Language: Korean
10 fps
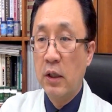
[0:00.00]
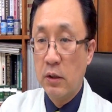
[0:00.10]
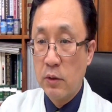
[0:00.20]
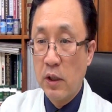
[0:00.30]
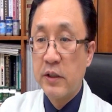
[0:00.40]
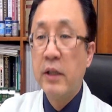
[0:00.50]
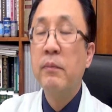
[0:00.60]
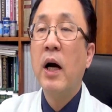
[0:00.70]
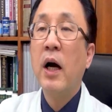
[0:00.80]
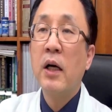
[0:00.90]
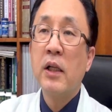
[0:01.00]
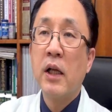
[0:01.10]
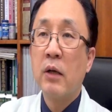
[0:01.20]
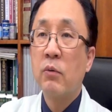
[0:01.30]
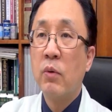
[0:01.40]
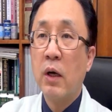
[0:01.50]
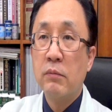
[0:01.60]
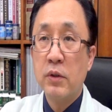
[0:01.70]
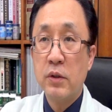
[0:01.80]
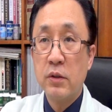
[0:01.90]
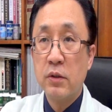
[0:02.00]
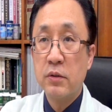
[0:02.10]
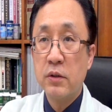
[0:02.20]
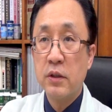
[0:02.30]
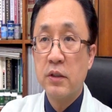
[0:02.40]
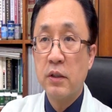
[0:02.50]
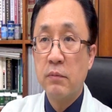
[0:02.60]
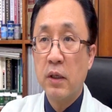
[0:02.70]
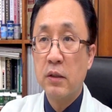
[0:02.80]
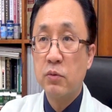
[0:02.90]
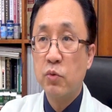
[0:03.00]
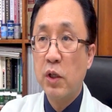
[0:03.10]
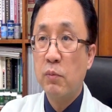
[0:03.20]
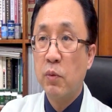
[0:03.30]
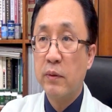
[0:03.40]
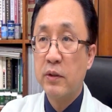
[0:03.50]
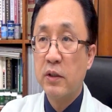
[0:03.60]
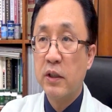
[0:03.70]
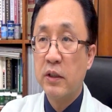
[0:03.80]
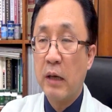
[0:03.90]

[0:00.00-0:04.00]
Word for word: 우리 지방이라고 하면은 것은 이제 지방은 우리 몸에서 이제